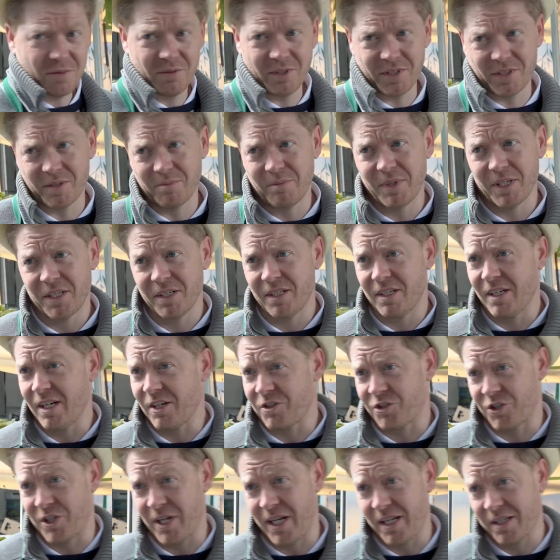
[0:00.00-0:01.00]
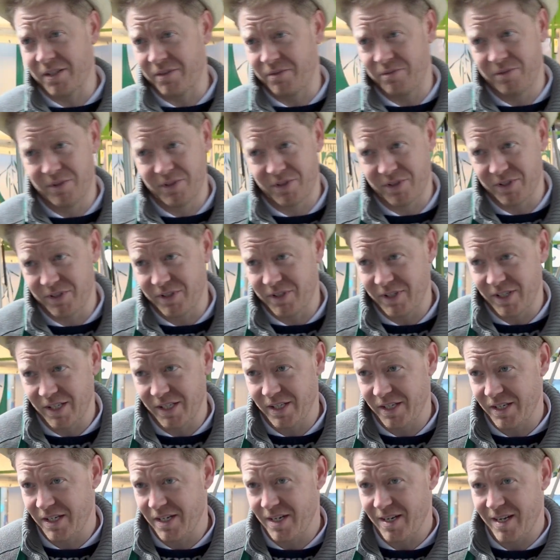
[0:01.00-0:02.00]
wir sind mitten in der Stadt, wir sind
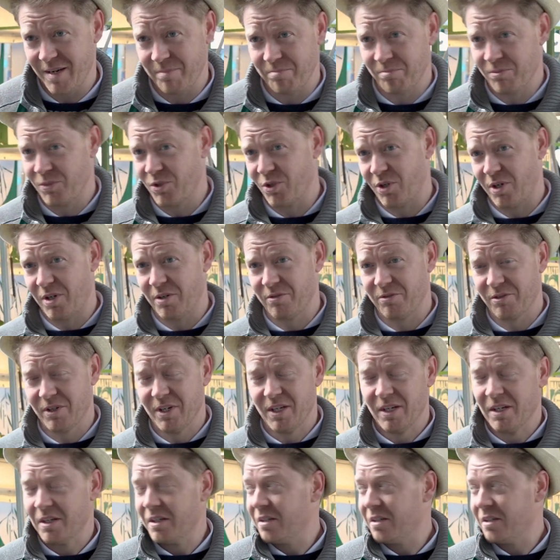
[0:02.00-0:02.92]
hier in Eppendorf.